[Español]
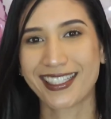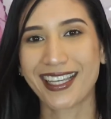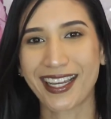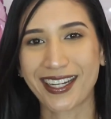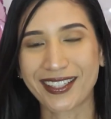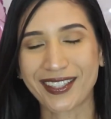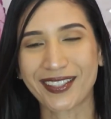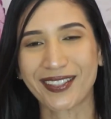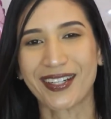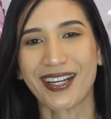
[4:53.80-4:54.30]

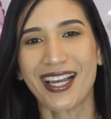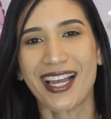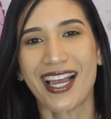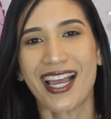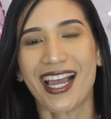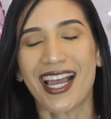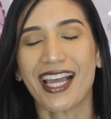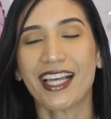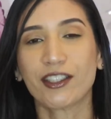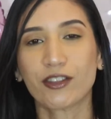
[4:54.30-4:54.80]
¿Cierto?
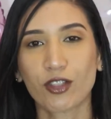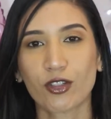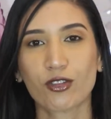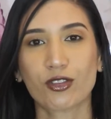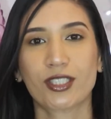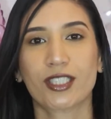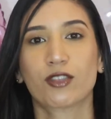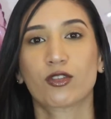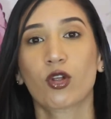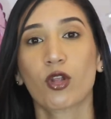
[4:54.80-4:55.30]

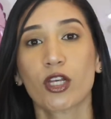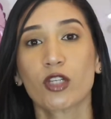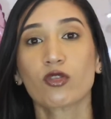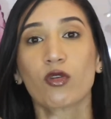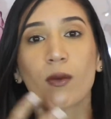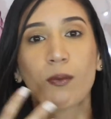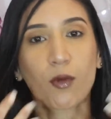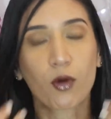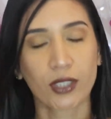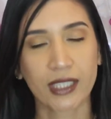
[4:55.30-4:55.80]
Entonces, todo
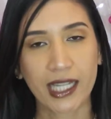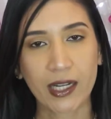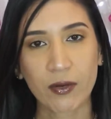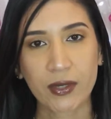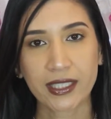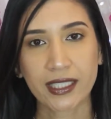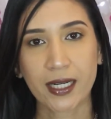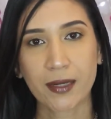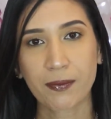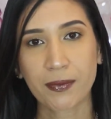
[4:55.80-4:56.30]
eso aporta a
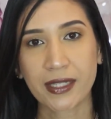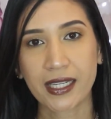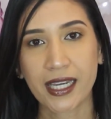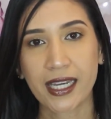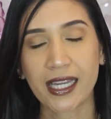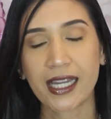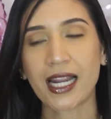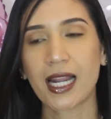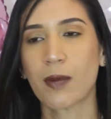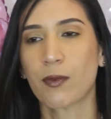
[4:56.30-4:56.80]
nuestra
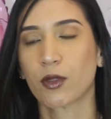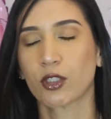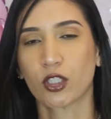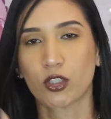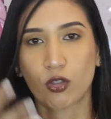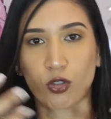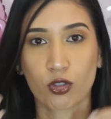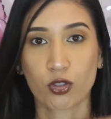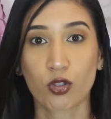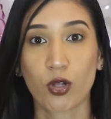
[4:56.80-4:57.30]
piel, el
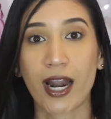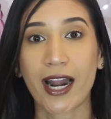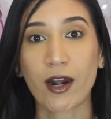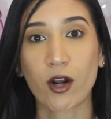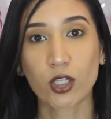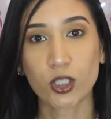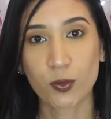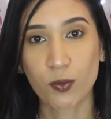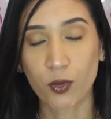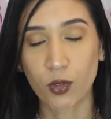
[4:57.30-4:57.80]
protector
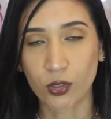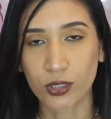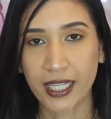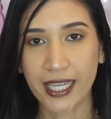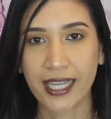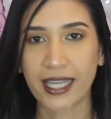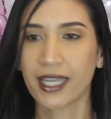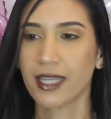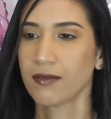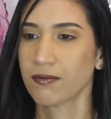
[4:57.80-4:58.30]
solar nos
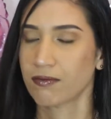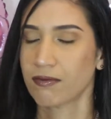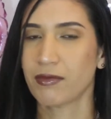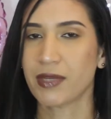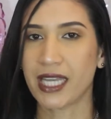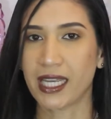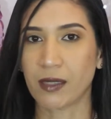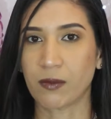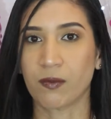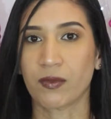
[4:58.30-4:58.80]
protege,
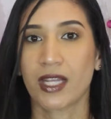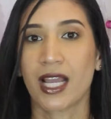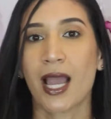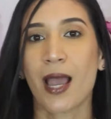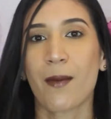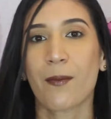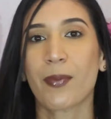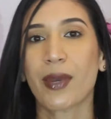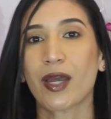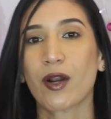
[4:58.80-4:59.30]
bien.
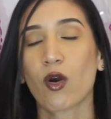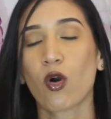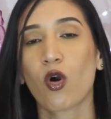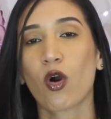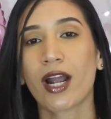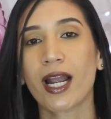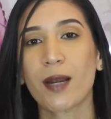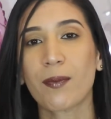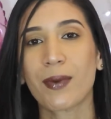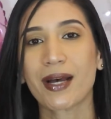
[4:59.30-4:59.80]
Pero
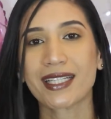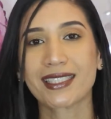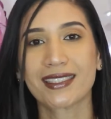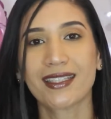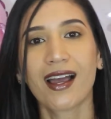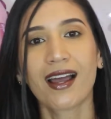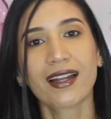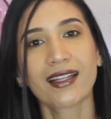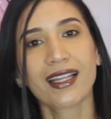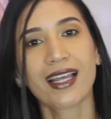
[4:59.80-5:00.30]
con el
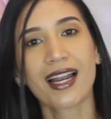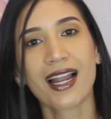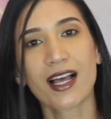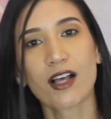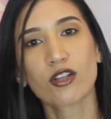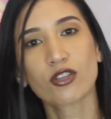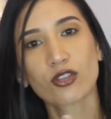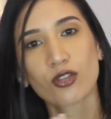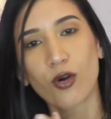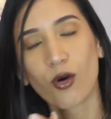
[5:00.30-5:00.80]
pasar de
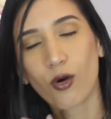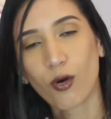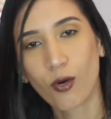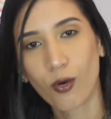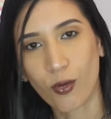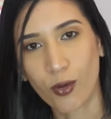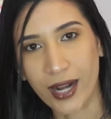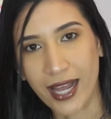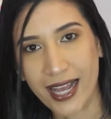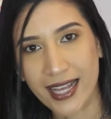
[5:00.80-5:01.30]
las
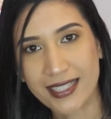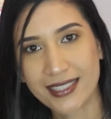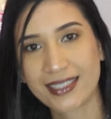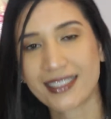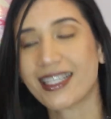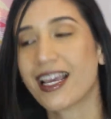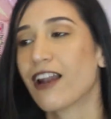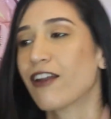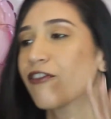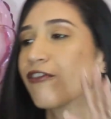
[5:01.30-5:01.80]

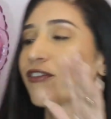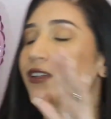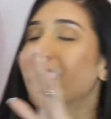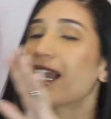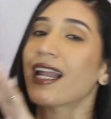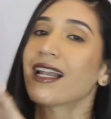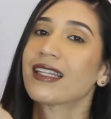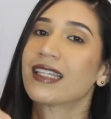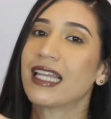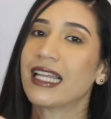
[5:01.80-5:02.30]
horas y al
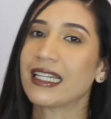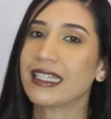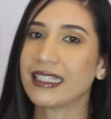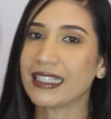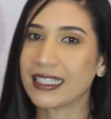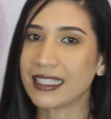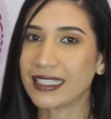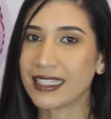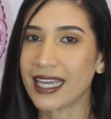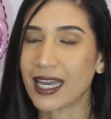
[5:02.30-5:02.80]
final
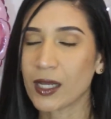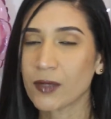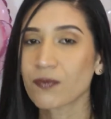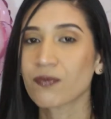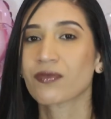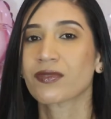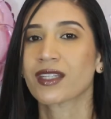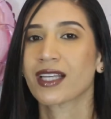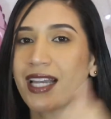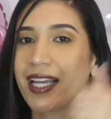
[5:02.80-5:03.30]
del
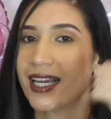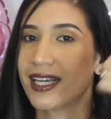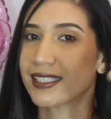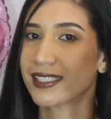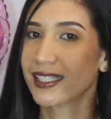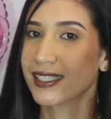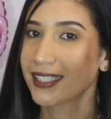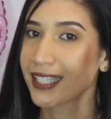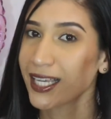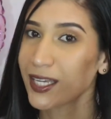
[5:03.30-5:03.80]
día, ese